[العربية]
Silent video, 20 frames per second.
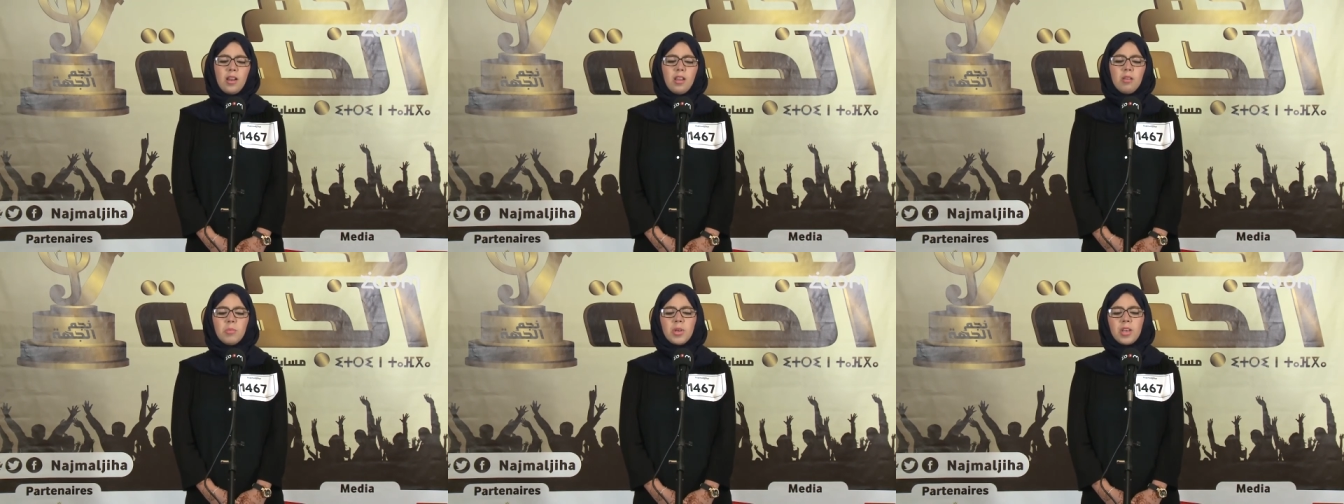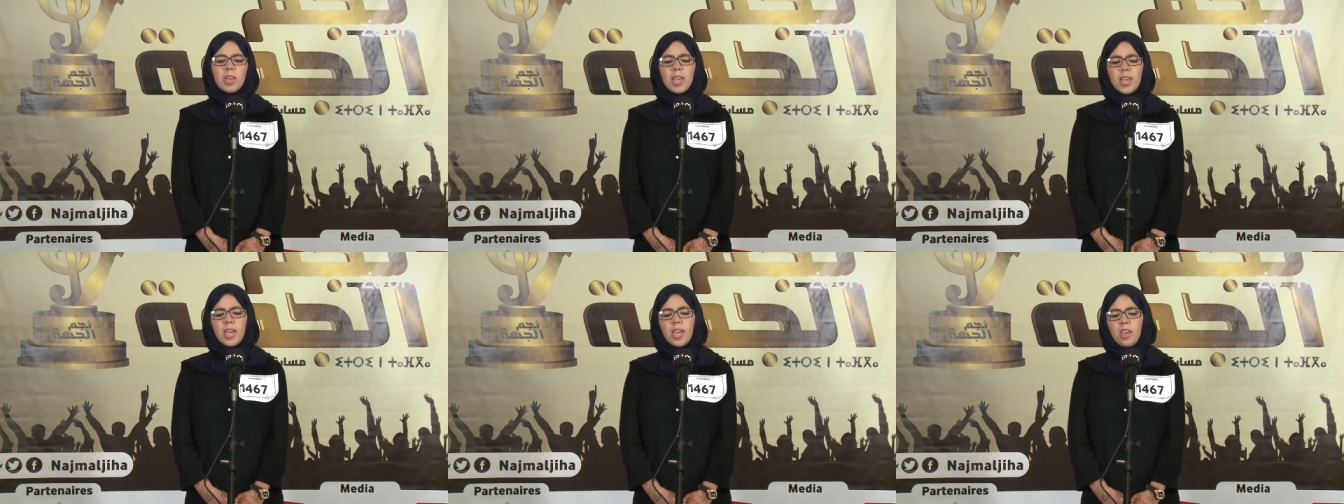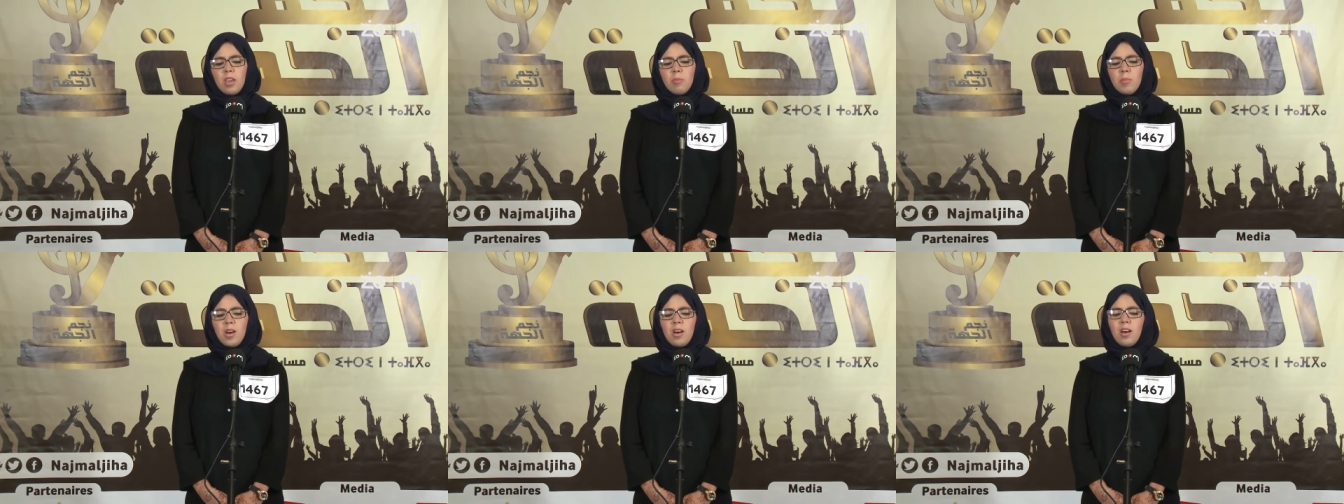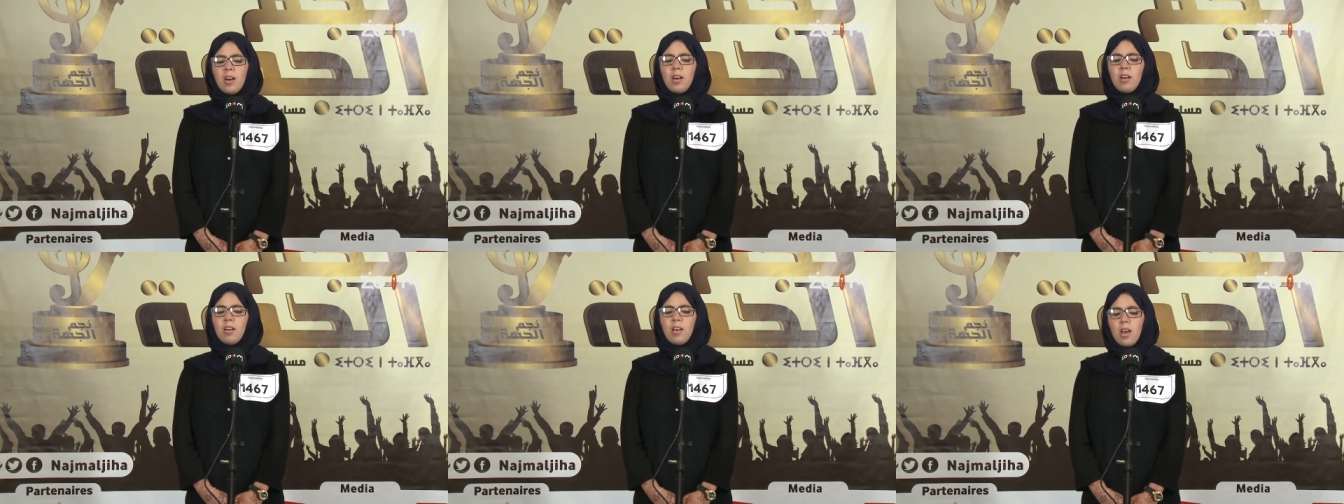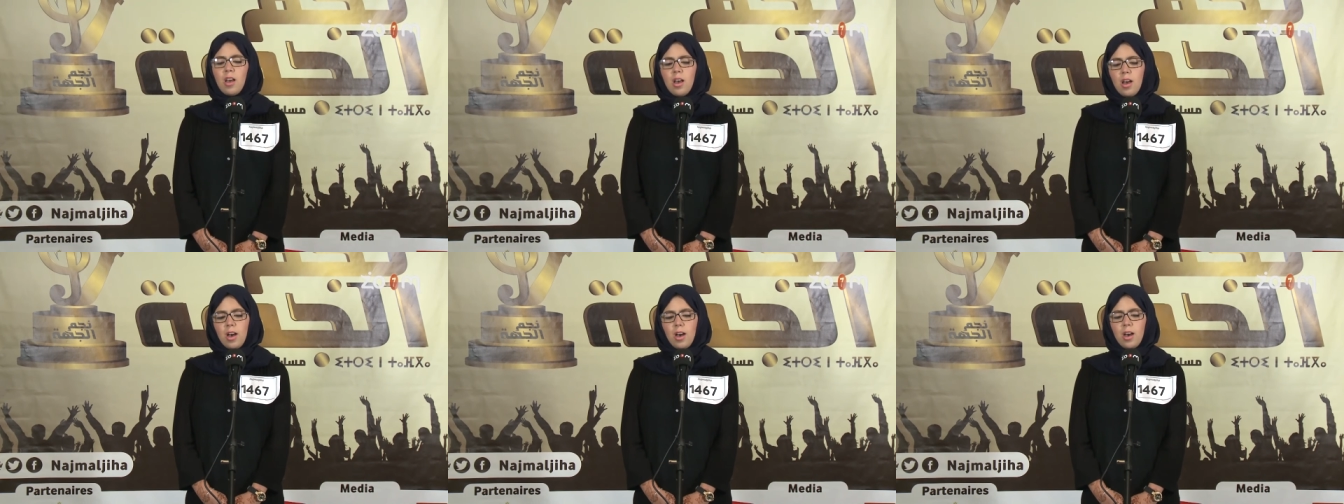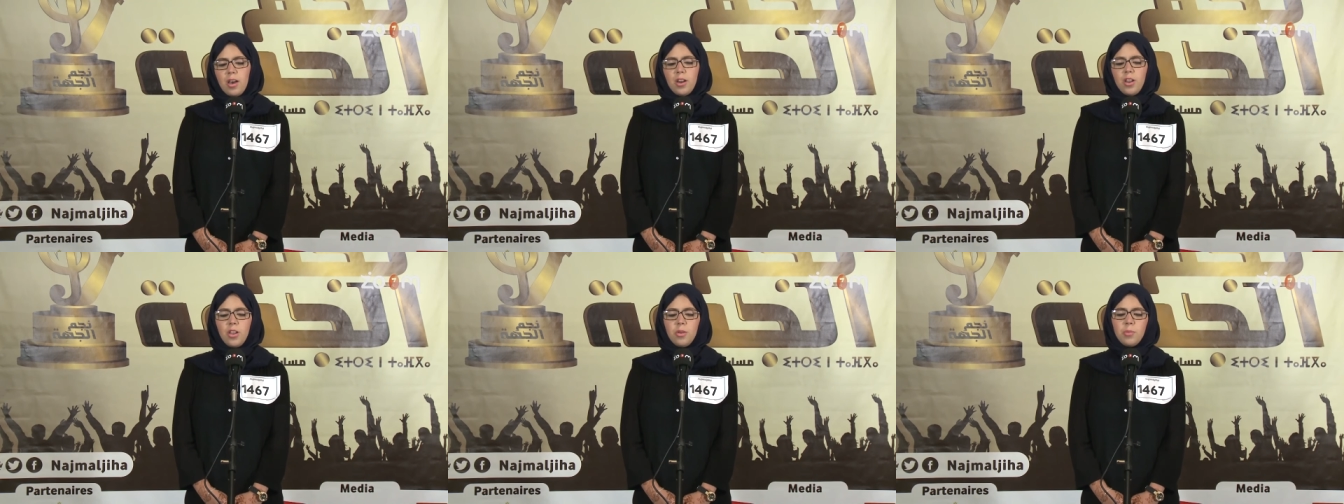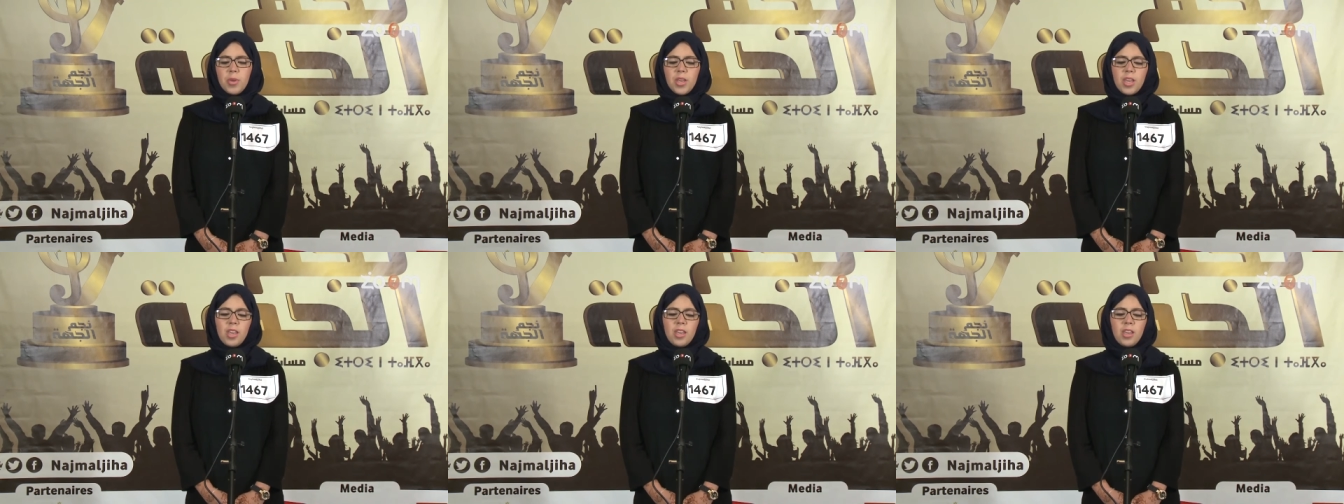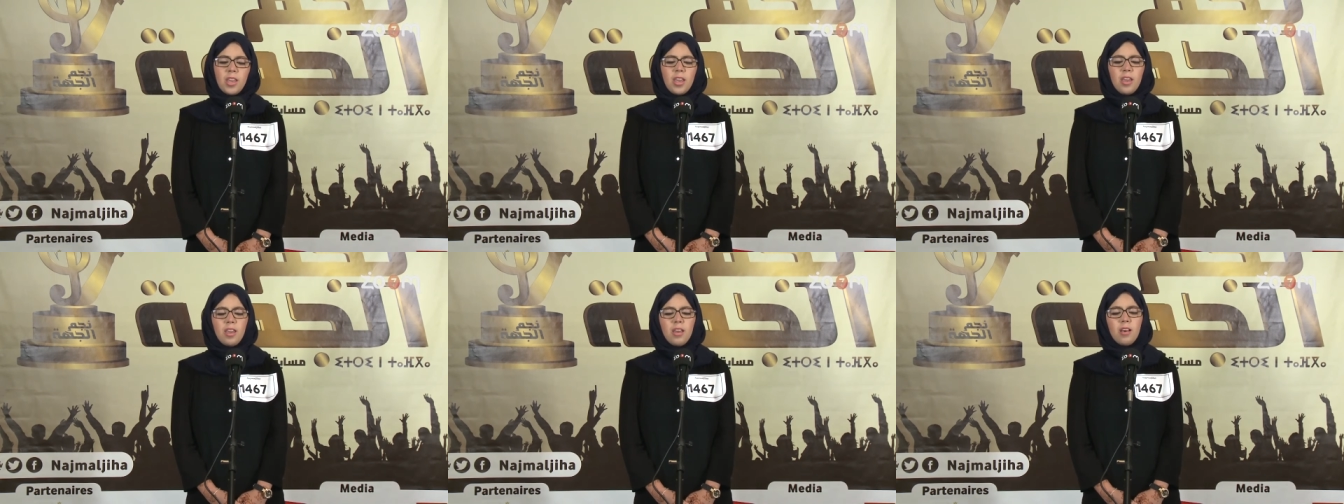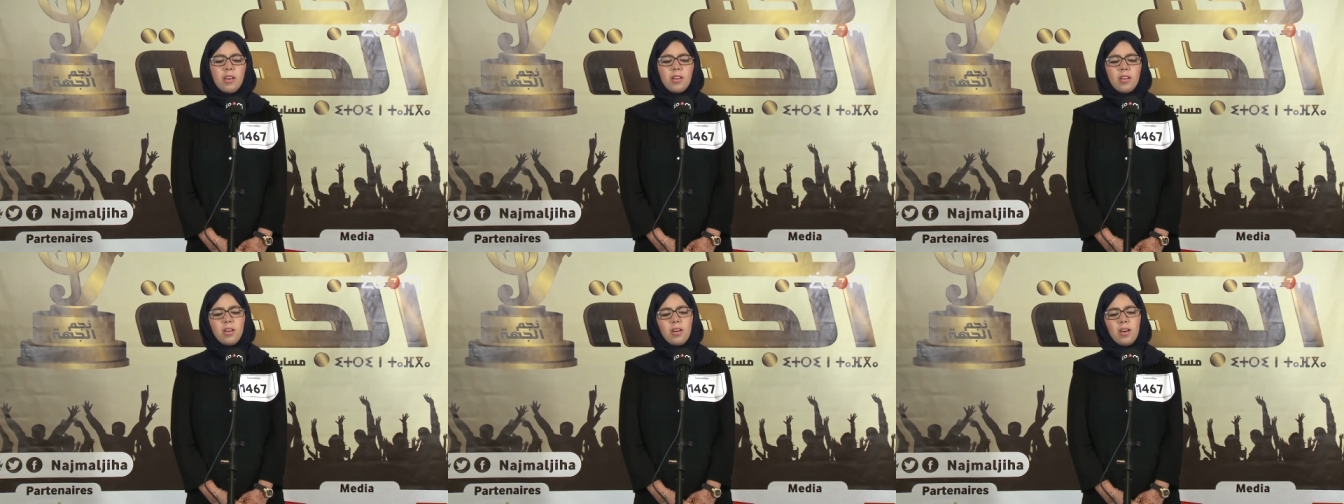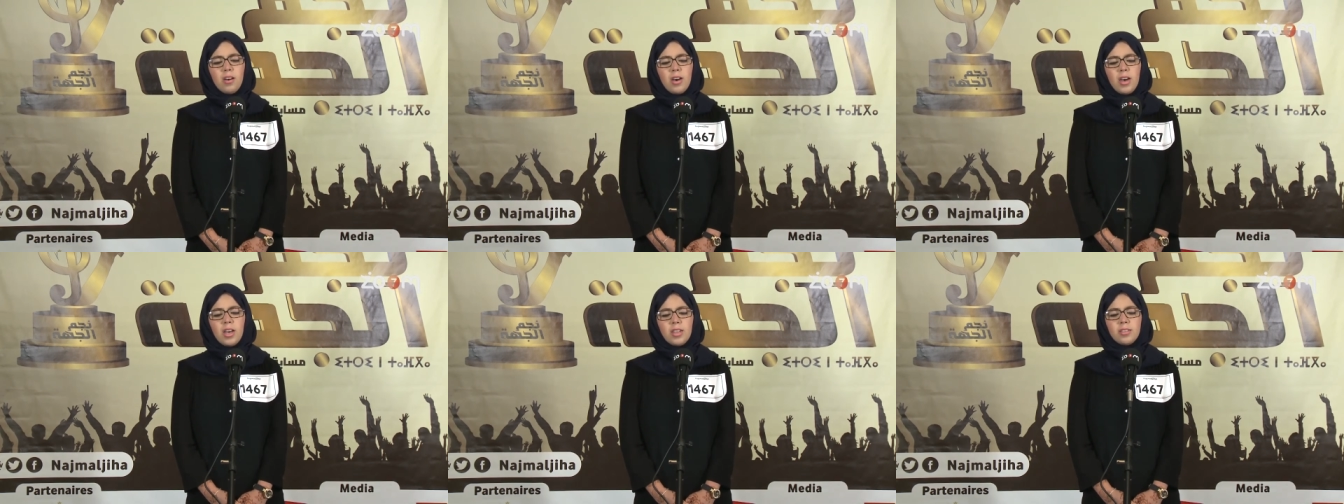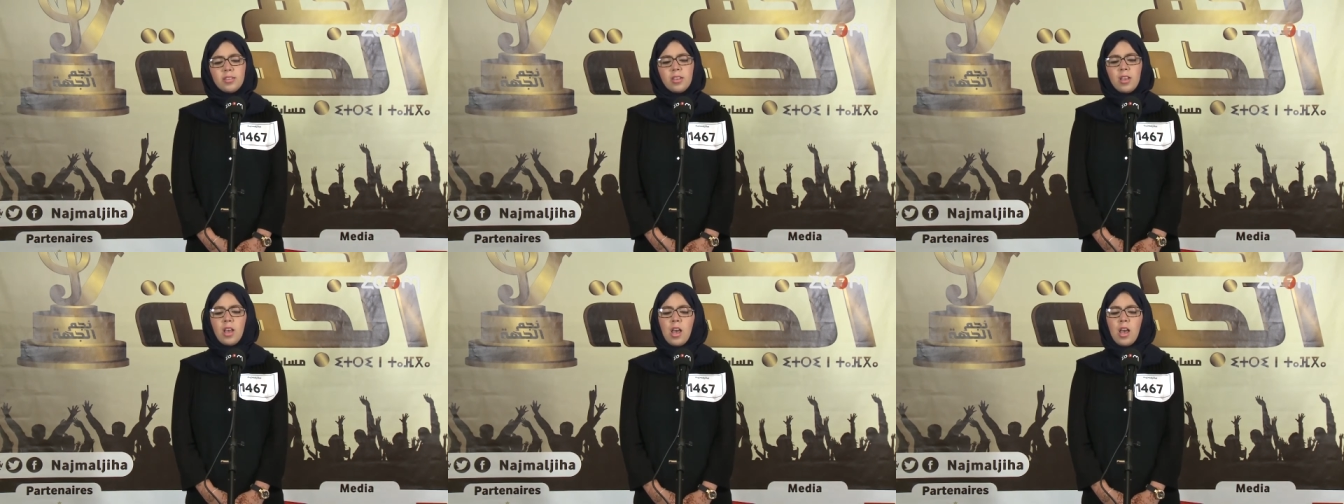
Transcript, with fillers: مخيمة أرحمي يا راحت